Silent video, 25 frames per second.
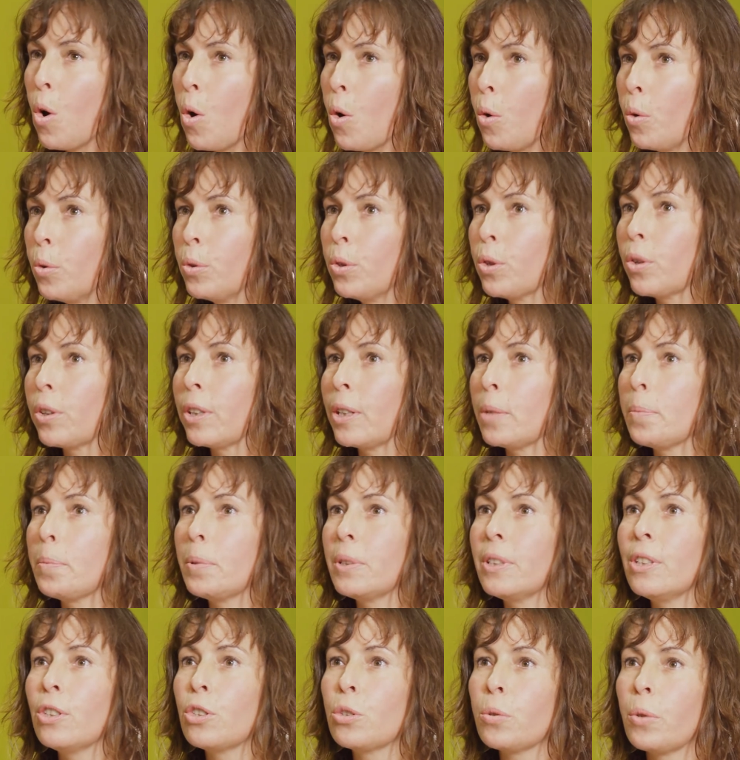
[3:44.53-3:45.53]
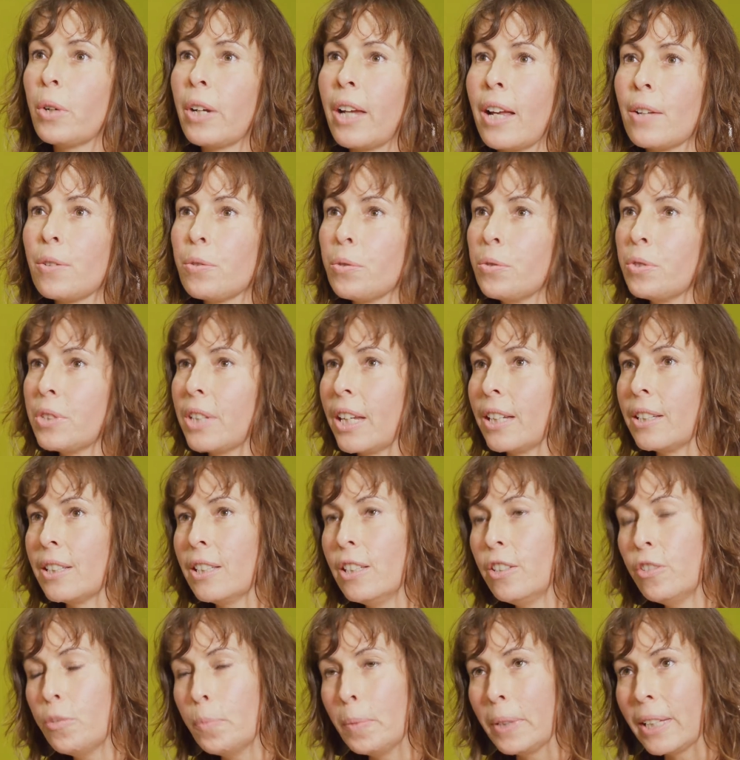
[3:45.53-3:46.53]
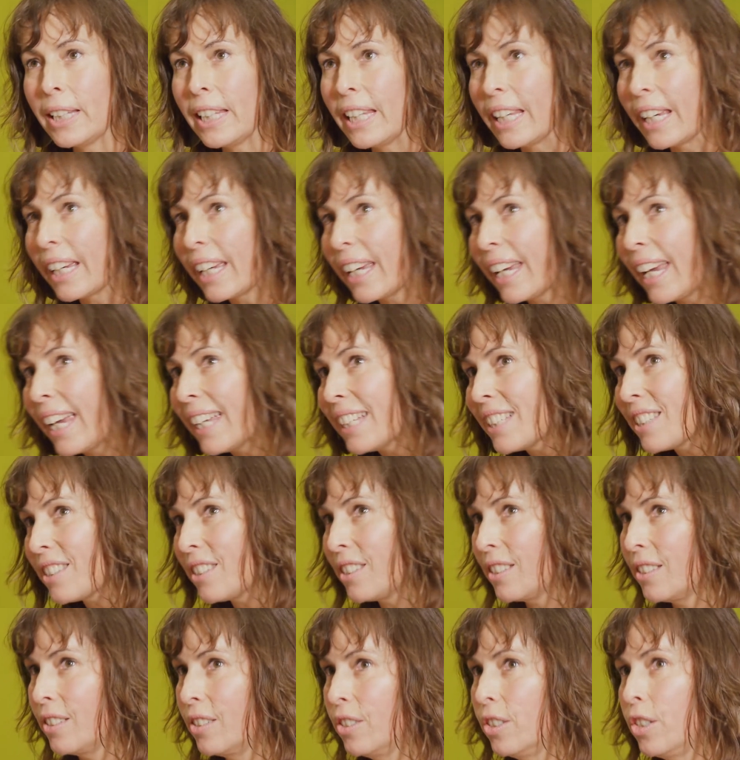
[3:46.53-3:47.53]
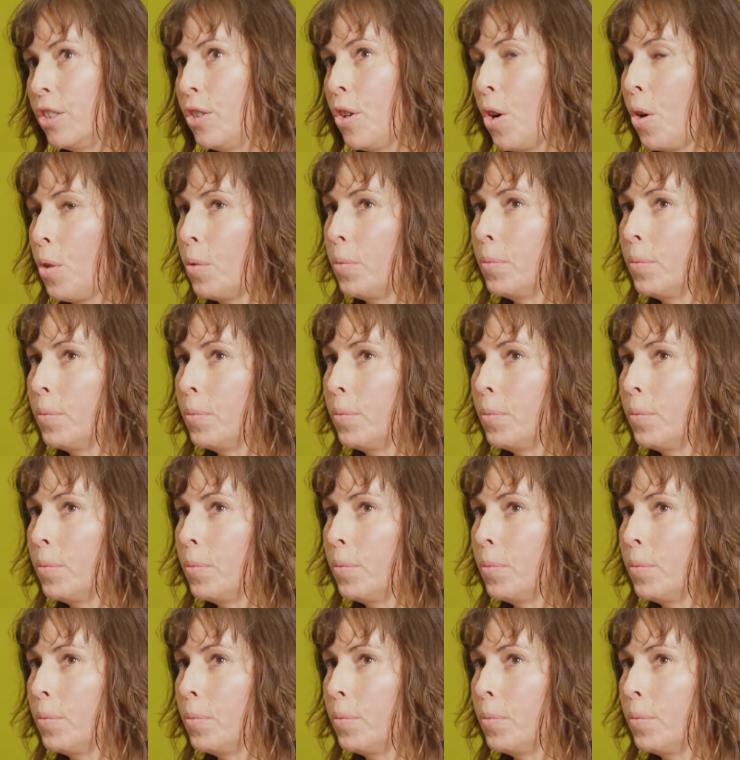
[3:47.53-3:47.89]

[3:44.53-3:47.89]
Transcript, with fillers: ou dans les petites soirées associatives, mais qui restent dedans,